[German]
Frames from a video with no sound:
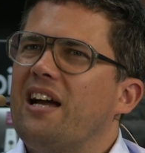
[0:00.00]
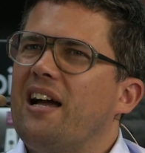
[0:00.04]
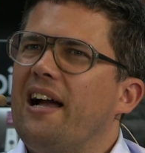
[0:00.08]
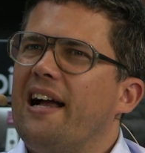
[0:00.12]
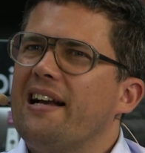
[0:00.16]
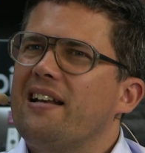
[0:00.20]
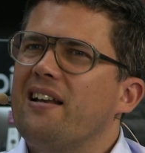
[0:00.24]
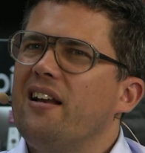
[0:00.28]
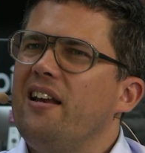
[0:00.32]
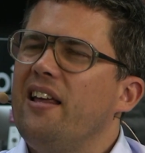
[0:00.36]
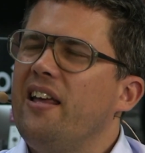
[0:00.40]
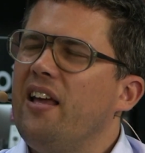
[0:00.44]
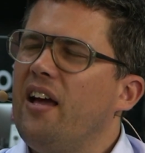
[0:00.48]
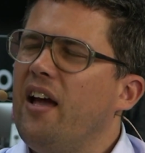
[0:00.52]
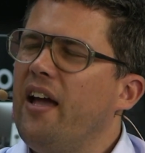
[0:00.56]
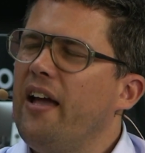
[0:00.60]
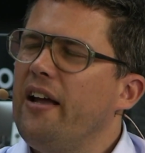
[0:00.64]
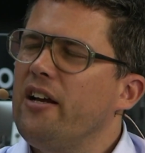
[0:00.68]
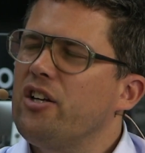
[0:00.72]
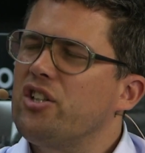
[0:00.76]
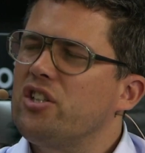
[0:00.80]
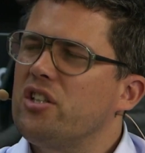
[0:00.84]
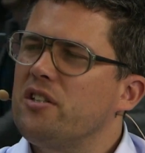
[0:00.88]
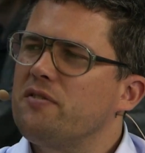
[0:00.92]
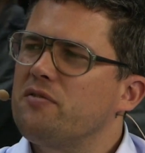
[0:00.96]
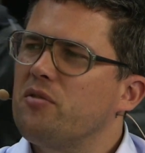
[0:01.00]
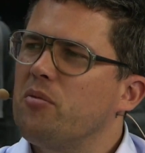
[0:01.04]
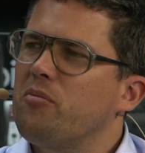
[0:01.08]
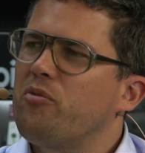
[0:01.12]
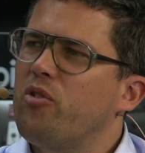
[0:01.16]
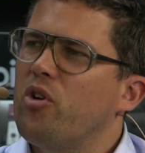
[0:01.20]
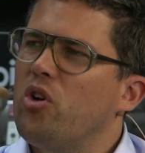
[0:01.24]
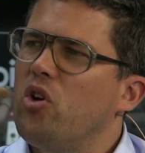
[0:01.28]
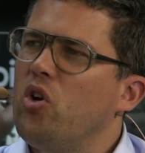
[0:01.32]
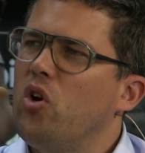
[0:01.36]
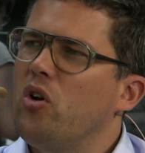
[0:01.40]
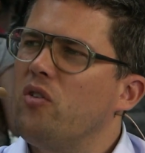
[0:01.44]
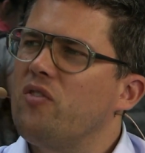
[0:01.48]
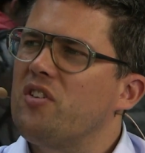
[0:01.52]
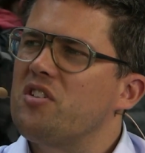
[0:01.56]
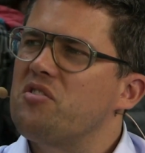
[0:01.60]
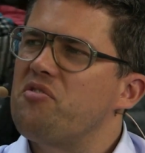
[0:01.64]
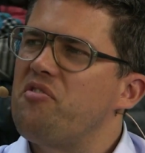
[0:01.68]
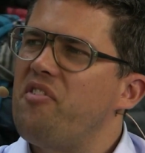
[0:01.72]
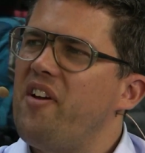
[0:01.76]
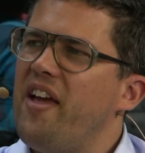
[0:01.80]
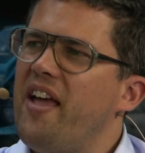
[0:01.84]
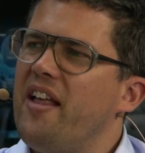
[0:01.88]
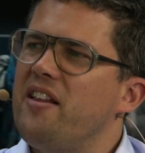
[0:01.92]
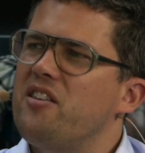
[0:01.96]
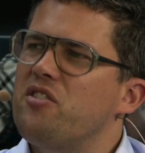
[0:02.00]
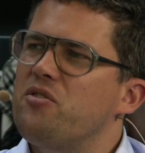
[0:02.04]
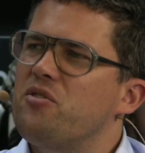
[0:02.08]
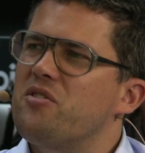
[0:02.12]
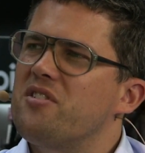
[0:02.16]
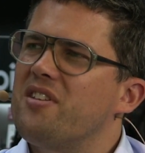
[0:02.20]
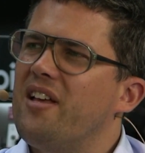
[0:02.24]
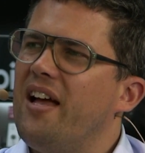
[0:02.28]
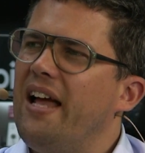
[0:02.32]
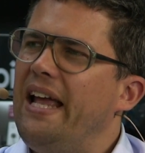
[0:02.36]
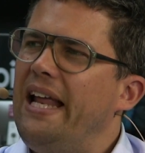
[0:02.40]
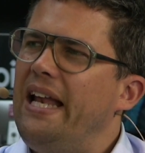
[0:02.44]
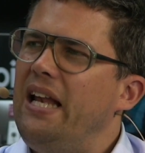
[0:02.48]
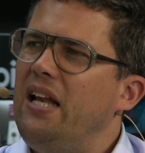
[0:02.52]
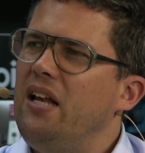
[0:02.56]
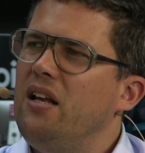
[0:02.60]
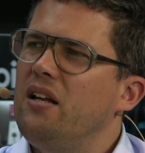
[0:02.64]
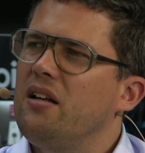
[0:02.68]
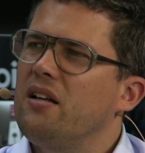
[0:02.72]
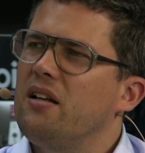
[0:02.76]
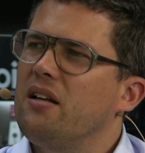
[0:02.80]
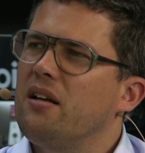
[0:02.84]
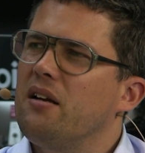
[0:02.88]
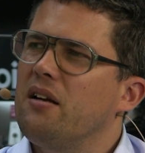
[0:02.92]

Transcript: charakterliche Eigenschaft, um von irgendwas Fan zu sein?